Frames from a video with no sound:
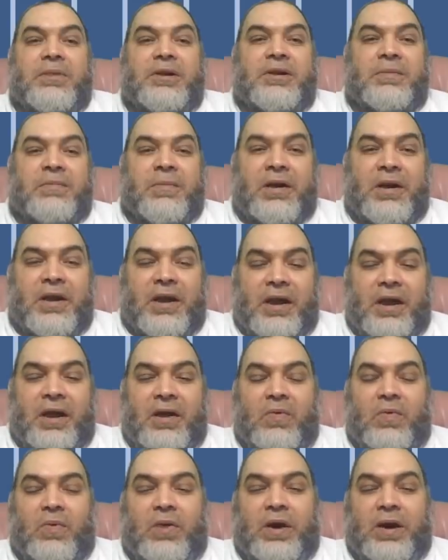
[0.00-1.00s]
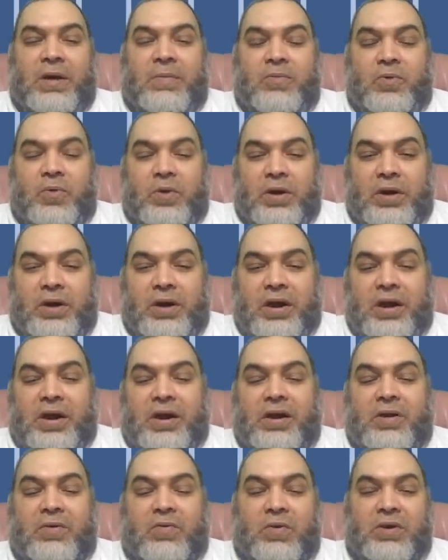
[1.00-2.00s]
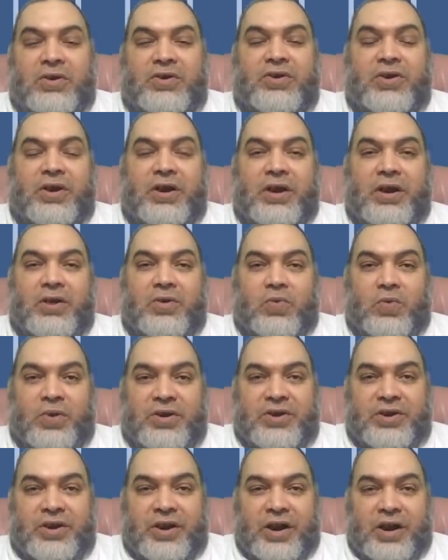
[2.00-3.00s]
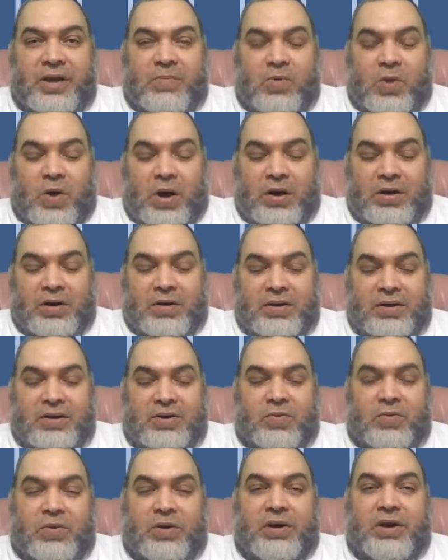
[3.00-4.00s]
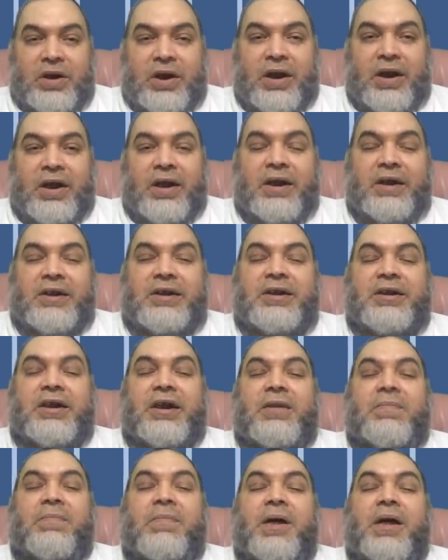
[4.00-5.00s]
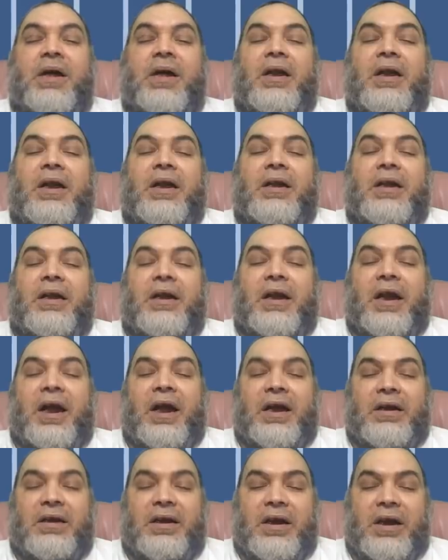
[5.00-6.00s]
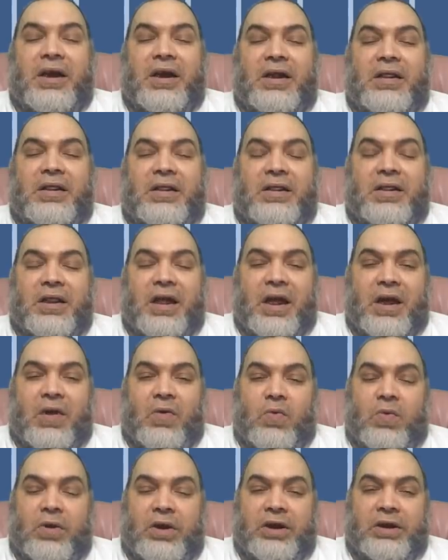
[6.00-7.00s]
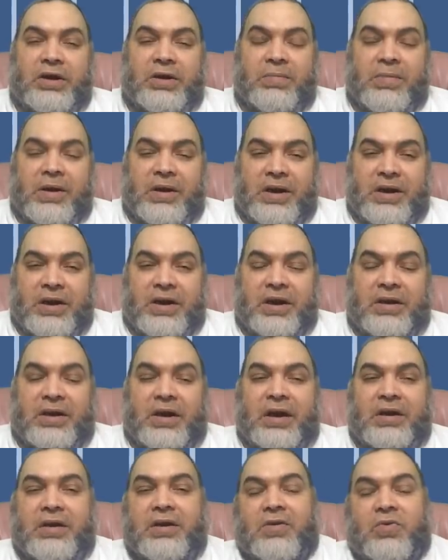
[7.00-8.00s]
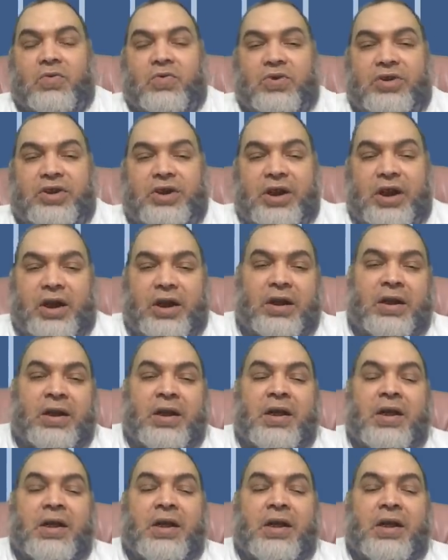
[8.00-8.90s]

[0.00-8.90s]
بسم الله والحمد لله والصلاة والسلام على رسول الله استكمالا لحديث أو احتمالية أن روسيا